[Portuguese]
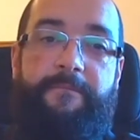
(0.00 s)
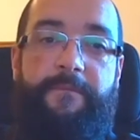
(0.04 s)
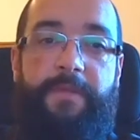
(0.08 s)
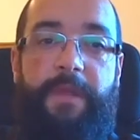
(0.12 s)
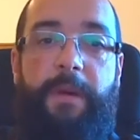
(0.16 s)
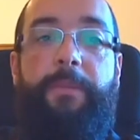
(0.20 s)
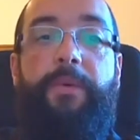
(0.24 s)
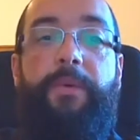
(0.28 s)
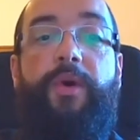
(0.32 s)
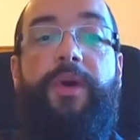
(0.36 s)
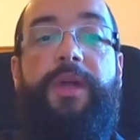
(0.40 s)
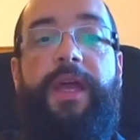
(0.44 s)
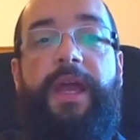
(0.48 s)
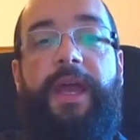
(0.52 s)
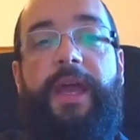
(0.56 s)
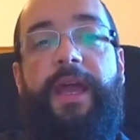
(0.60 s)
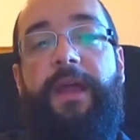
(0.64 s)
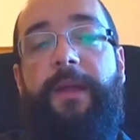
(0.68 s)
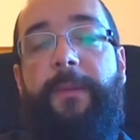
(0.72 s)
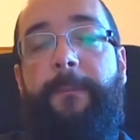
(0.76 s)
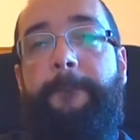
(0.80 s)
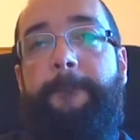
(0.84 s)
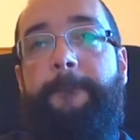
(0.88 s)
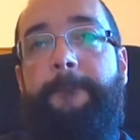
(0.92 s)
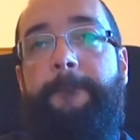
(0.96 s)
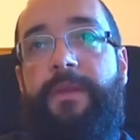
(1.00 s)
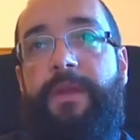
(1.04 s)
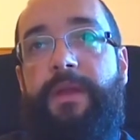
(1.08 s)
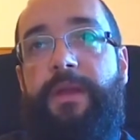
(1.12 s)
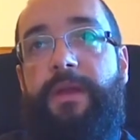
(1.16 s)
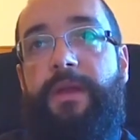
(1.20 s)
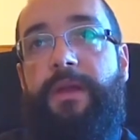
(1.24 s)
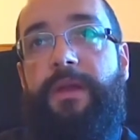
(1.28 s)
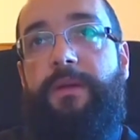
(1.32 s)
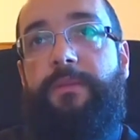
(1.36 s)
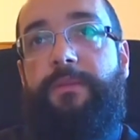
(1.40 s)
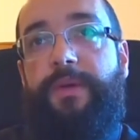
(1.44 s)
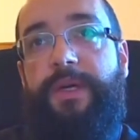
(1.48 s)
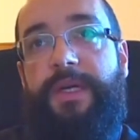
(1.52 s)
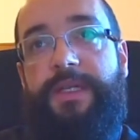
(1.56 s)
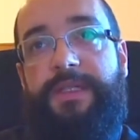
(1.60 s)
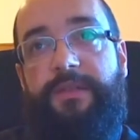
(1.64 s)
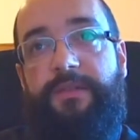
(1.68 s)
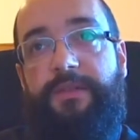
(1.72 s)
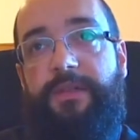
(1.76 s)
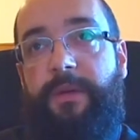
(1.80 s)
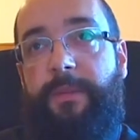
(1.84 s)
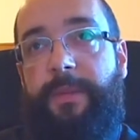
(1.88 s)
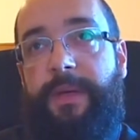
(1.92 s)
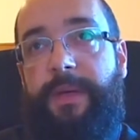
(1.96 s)
Por quê? Porque
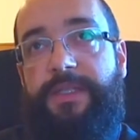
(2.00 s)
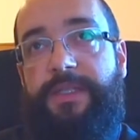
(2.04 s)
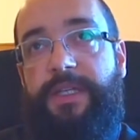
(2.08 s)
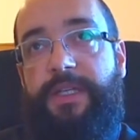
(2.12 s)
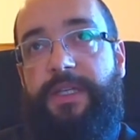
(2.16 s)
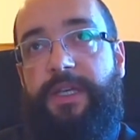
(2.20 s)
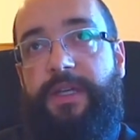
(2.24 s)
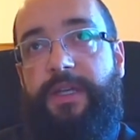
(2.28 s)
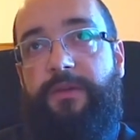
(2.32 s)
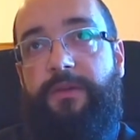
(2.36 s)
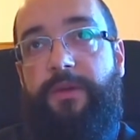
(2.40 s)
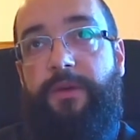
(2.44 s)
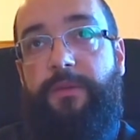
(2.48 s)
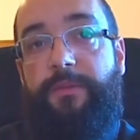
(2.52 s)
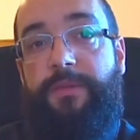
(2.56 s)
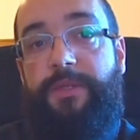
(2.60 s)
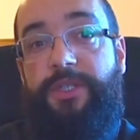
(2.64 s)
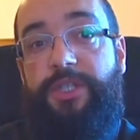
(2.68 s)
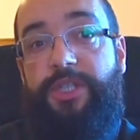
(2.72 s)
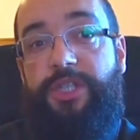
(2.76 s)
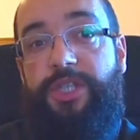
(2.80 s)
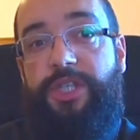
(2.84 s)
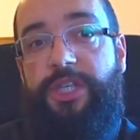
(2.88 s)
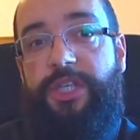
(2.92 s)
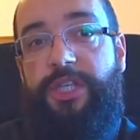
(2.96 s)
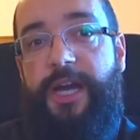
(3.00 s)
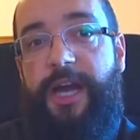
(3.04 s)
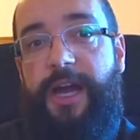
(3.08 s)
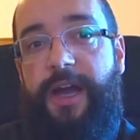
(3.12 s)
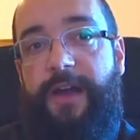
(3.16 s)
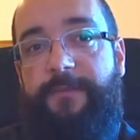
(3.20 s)
São Tomás de Aquino não mentia.